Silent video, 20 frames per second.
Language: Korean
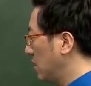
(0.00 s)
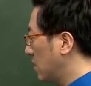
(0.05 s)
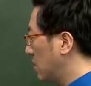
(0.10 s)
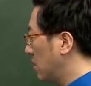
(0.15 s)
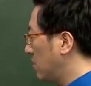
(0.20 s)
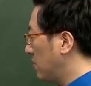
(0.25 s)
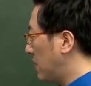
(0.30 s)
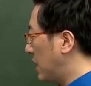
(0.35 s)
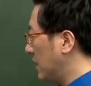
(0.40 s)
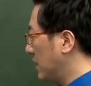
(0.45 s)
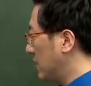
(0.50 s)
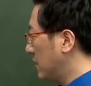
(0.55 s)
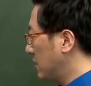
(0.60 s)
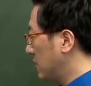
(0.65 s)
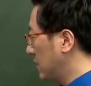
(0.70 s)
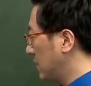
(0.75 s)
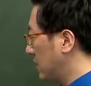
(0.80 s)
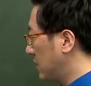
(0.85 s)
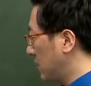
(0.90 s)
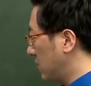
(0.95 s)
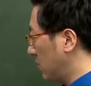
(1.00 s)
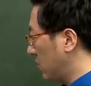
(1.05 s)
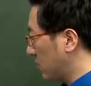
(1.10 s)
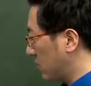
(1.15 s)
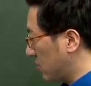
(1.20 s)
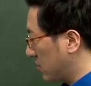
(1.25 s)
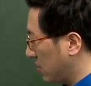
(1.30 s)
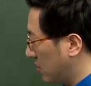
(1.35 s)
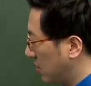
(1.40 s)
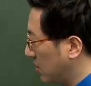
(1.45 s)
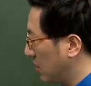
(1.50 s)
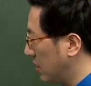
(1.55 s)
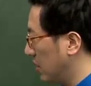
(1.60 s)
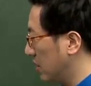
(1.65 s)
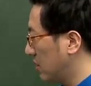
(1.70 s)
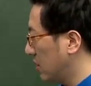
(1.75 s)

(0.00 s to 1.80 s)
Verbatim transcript: 그럼 마이너스 2가 되었죠. 예,